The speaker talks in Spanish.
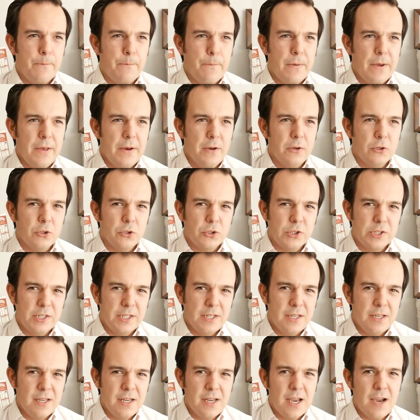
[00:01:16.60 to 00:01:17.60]
pero
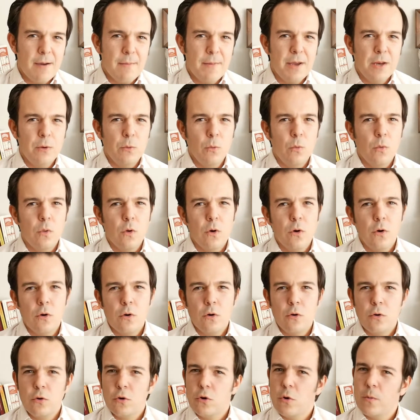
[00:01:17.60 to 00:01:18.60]
sí a
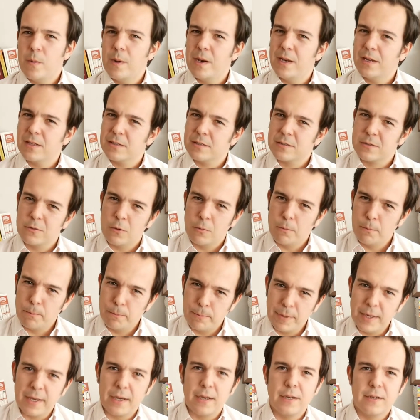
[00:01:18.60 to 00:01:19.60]
menudo novelas
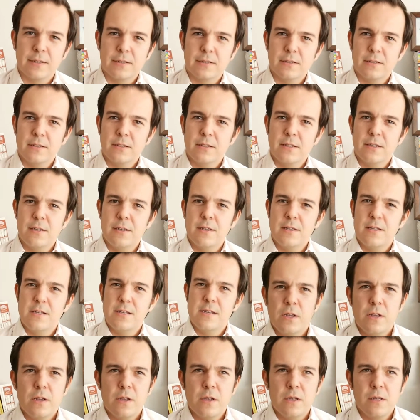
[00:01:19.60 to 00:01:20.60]
complejas.
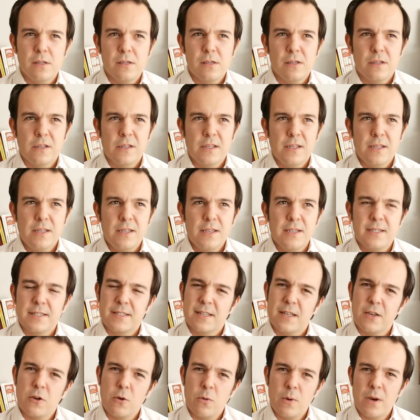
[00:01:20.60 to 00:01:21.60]
Y
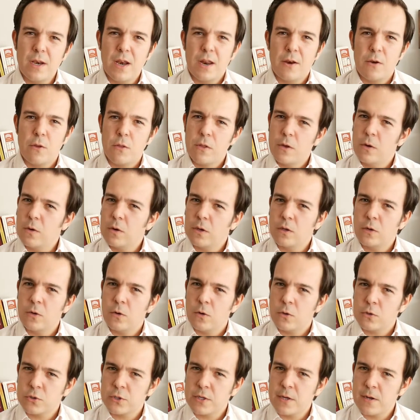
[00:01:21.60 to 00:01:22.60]
esta novela, no digo que no
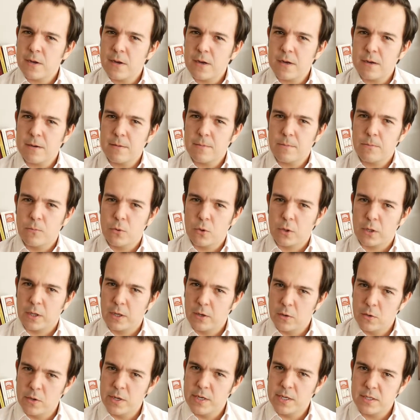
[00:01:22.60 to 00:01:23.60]
lo sea,
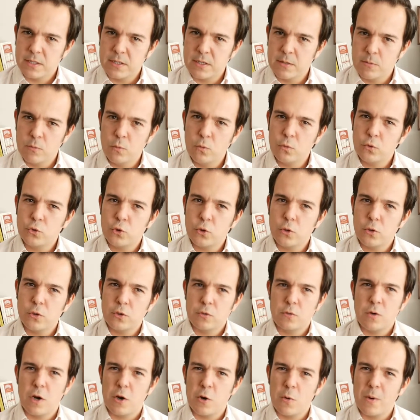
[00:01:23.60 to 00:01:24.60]
porque lo es y mucho,
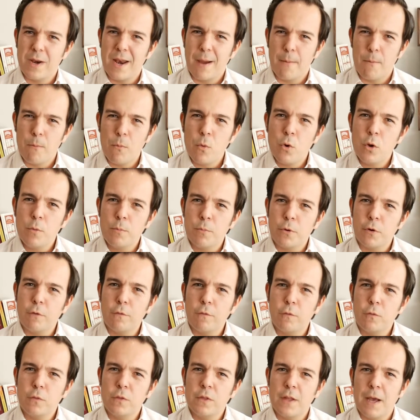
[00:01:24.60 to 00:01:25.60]
es una novela muy
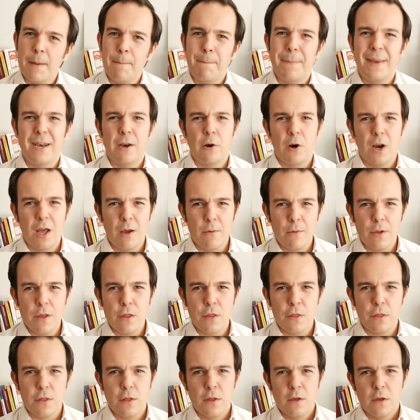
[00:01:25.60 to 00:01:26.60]
profunda, pero a la
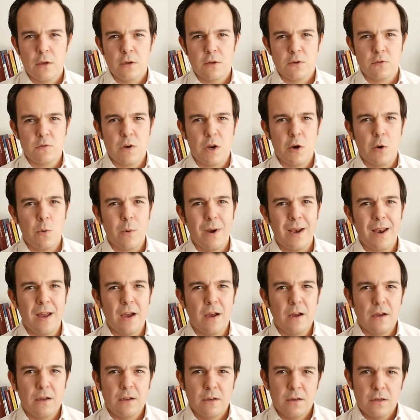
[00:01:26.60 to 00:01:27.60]
vez es una
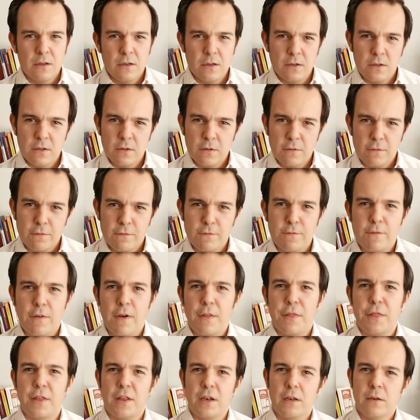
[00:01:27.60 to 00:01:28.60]
novela
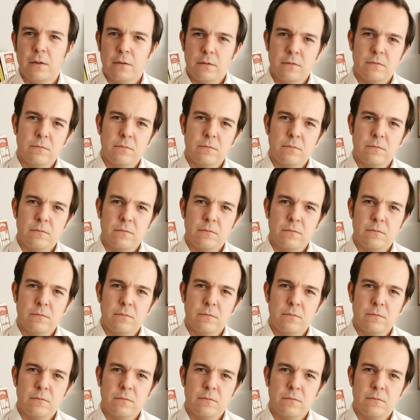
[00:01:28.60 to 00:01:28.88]
fácil.